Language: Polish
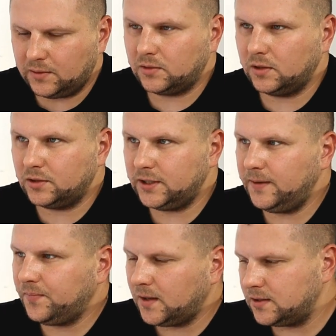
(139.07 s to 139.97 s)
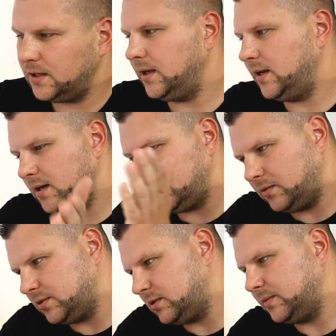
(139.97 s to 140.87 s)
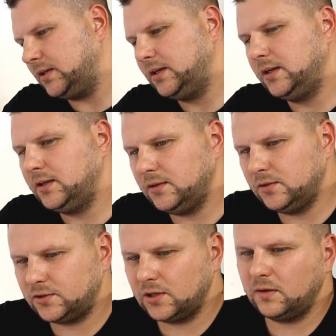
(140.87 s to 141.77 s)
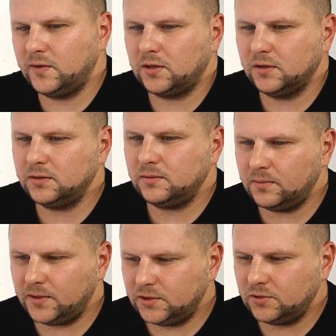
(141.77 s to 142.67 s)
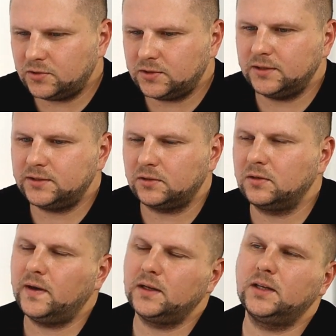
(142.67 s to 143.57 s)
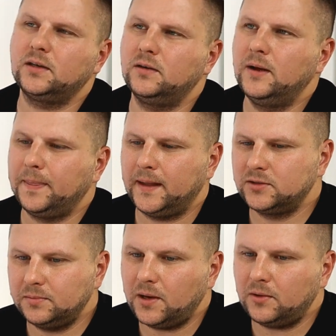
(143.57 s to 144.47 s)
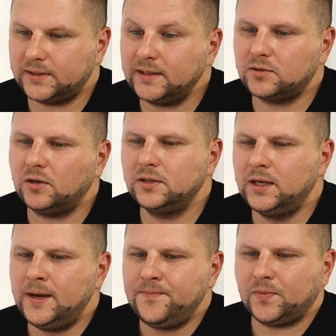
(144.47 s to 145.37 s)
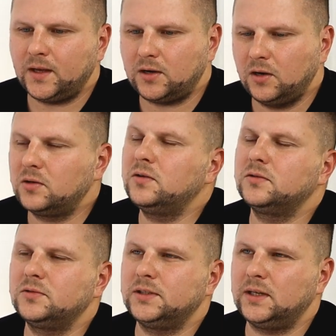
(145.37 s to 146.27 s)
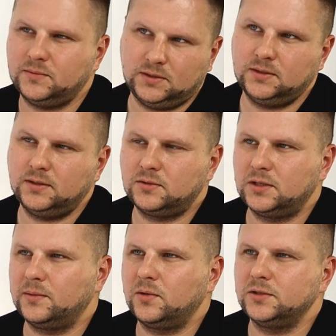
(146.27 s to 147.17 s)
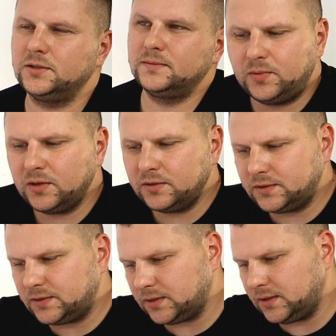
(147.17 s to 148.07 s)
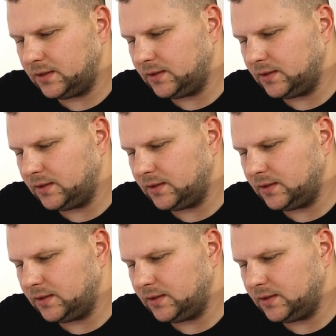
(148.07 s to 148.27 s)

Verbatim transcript: w danym kolorze, że jak nałożymy docelowy kolor, on będzie już ten stonowany, tak, ten, miało ten ton, Y, koloru, o który nam, y, o który nam chodzi. Kupując y,